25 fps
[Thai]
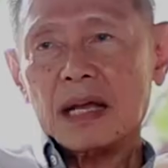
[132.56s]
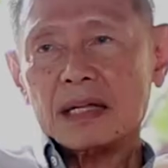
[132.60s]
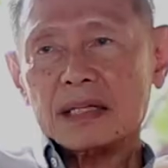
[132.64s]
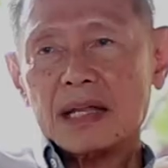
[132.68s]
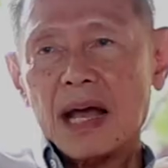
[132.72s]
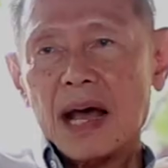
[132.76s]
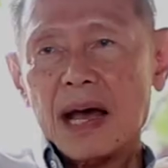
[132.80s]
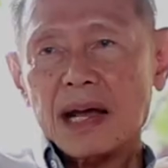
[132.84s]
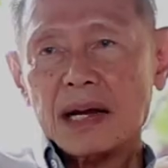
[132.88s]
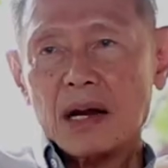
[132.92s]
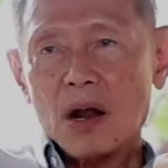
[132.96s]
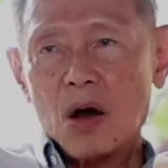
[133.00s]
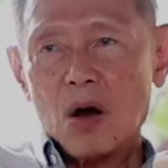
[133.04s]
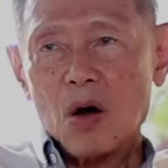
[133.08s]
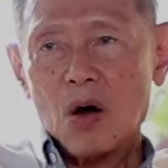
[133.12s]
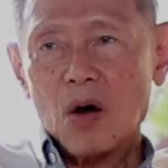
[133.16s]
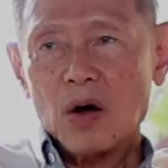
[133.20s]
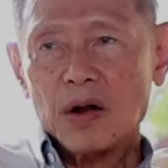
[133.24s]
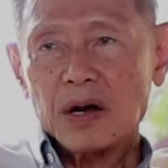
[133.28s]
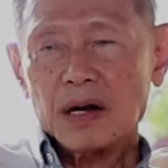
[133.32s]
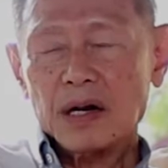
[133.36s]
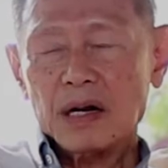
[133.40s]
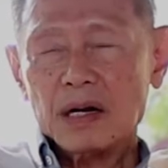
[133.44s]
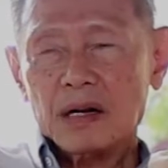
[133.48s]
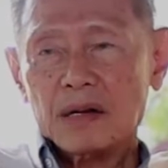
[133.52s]
แต่ท่านอ
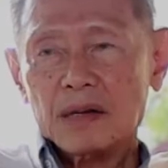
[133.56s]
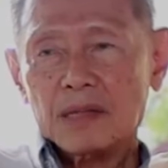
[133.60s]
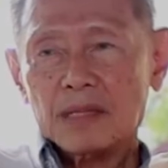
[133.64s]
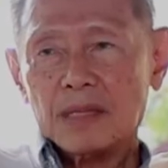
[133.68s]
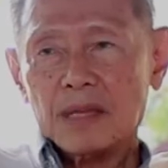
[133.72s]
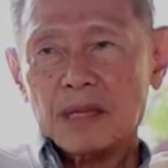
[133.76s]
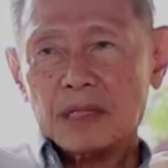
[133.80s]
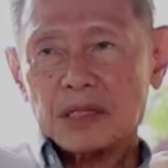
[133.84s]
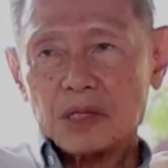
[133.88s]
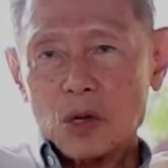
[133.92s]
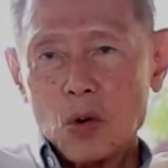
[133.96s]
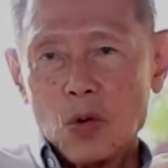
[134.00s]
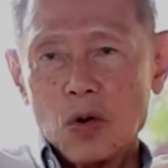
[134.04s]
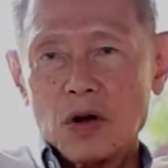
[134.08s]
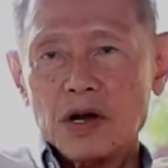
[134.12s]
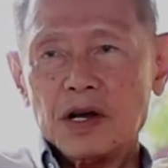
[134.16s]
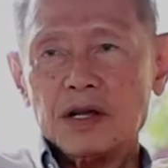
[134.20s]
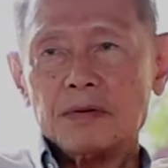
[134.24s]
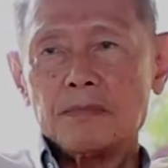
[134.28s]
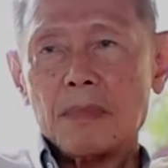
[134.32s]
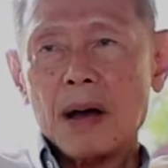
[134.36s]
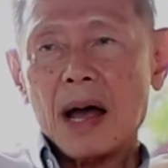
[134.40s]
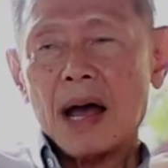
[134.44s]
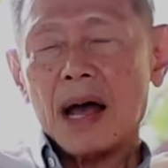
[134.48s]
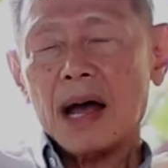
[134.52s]
นจะสูง
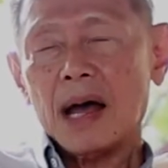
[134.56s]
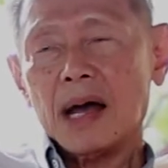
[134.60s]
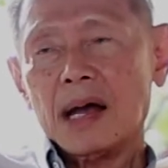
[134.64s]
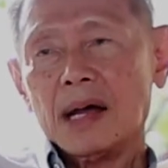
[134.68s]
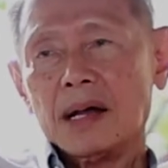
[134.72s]
ขึ้นมา